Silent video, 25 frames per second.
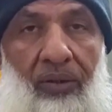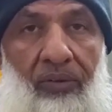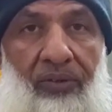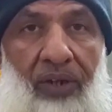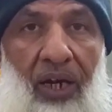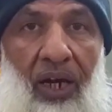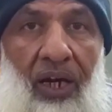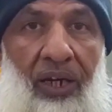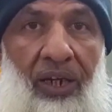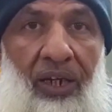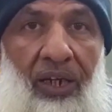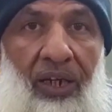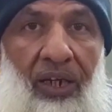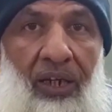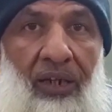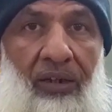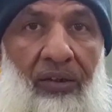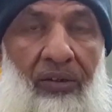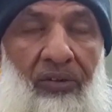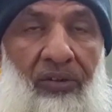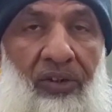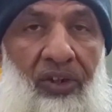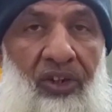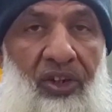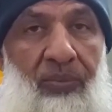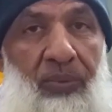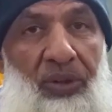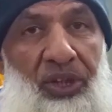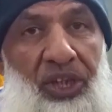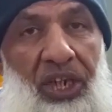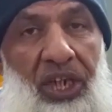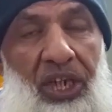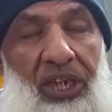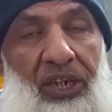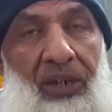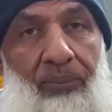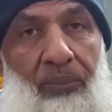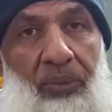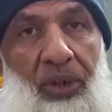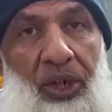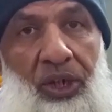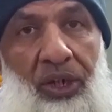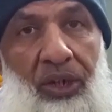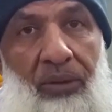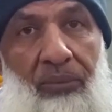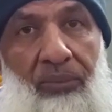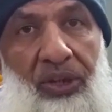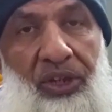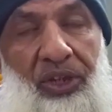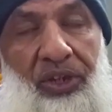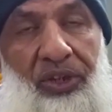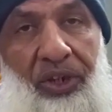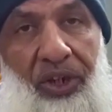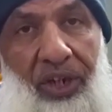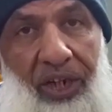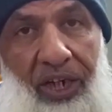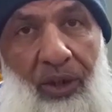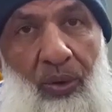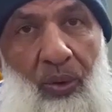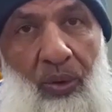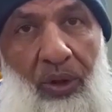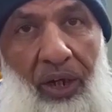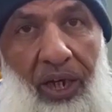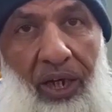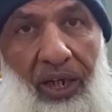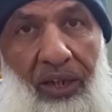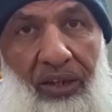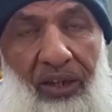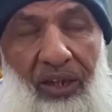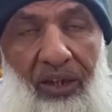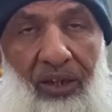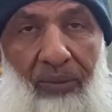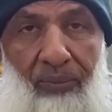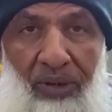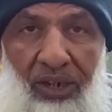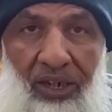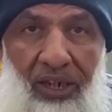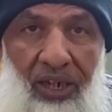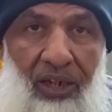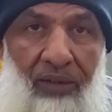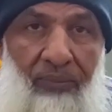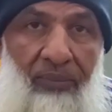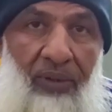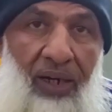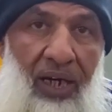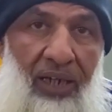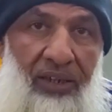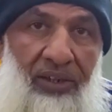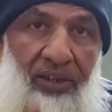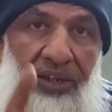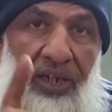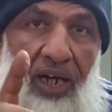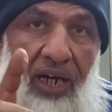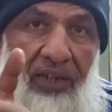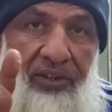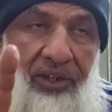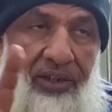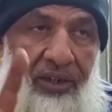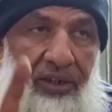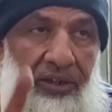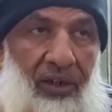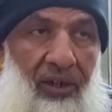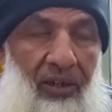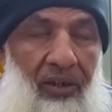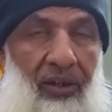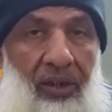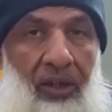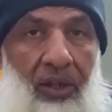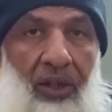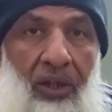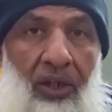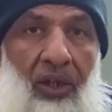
ज़ाहिर है जिस बंदे ने कंपटीशन में ट्रेन होना है ये मेरी एक बात याद रखना